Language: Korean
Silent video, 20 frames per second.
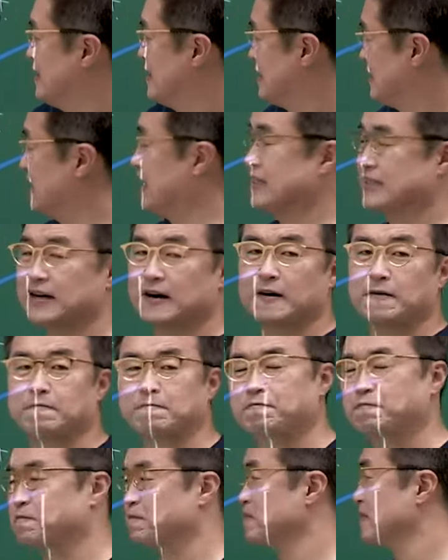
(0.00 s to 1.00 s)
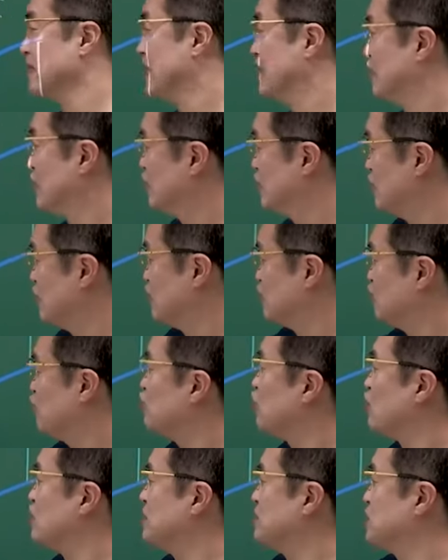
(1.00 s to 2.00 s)
그래서
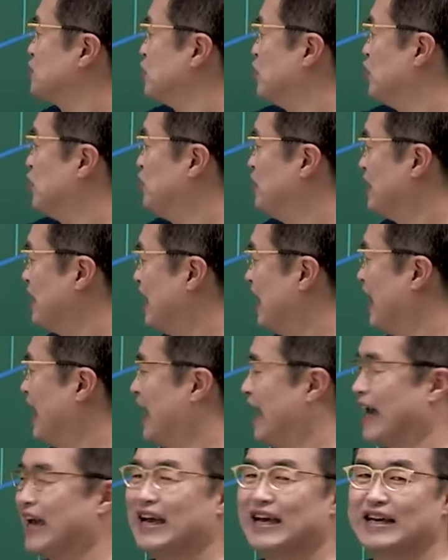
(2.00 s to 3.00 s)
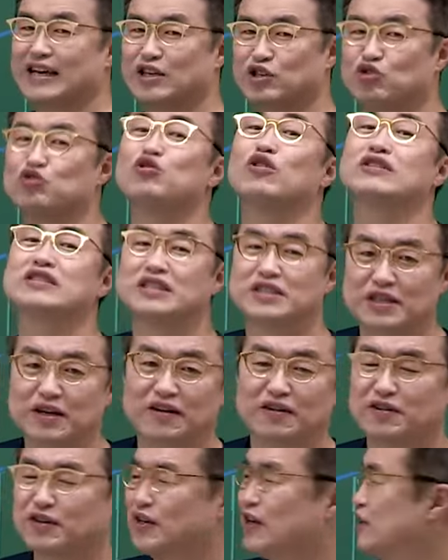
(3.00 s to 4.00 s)
후녀 10조 예,
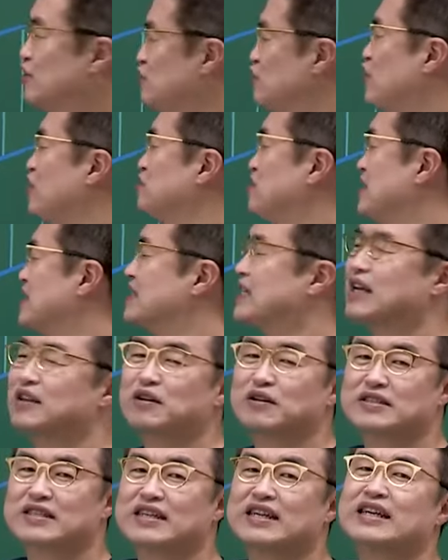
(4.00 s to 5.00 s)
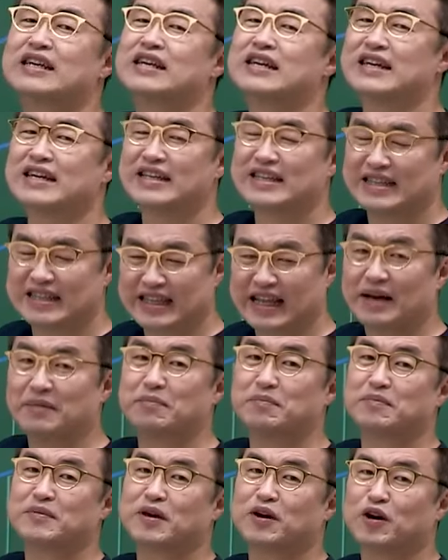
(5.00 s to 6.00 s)
유언이죠. 유언 비슷한 것을
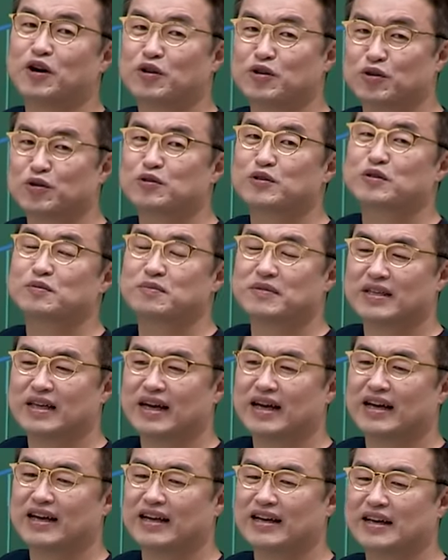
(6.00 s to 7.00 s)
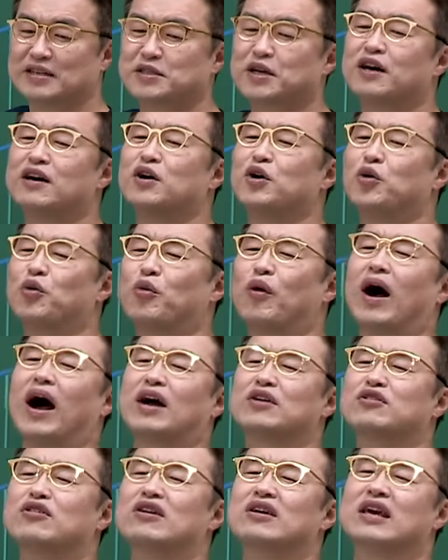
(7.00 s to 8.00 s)
남겨놓습니다. 그래서
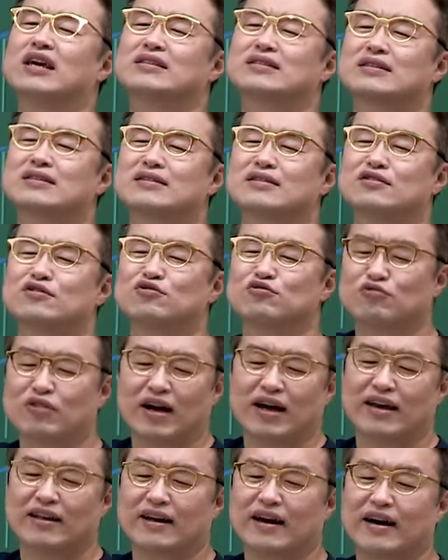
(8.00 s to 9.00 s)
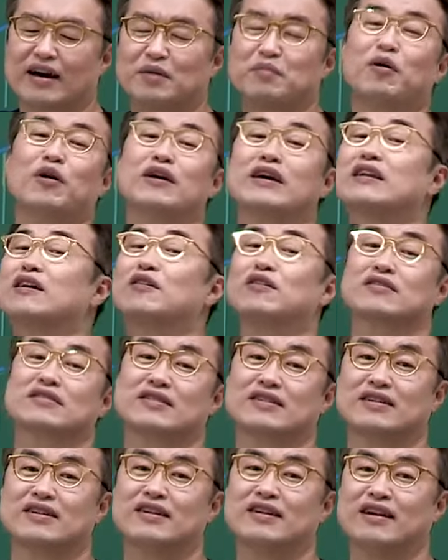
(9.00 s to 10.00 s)
왕위 계승은 누가 해라 뭐 이런
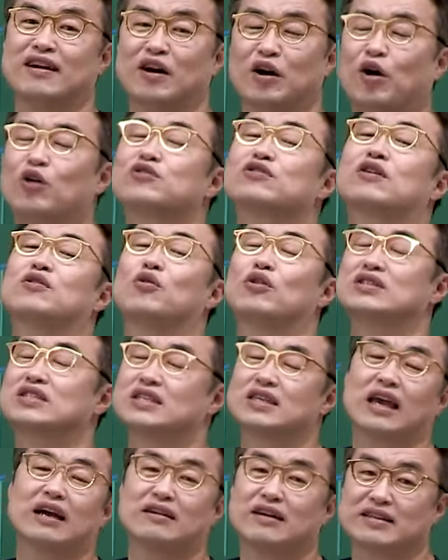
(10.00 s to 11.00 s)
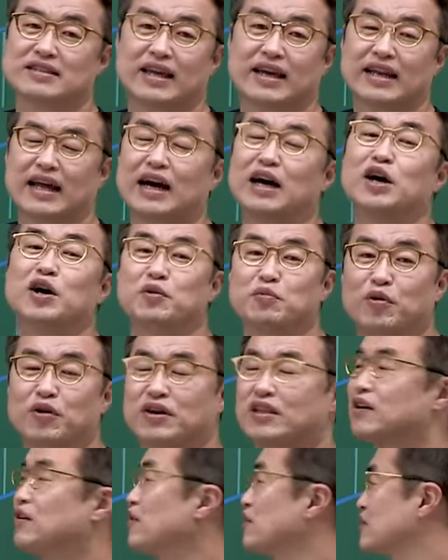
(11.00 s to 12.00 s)
것들 어떤 원칙에 의해서 해라 뭐
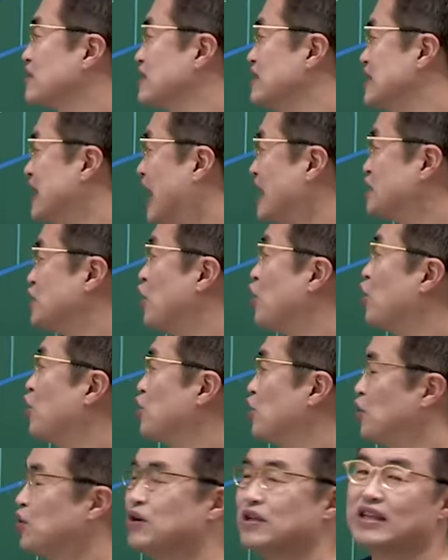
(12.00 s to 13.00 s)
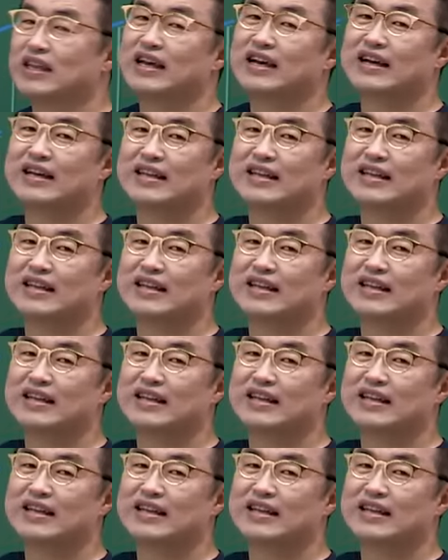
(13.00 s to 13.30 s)
이런 것들을 다 적어놓은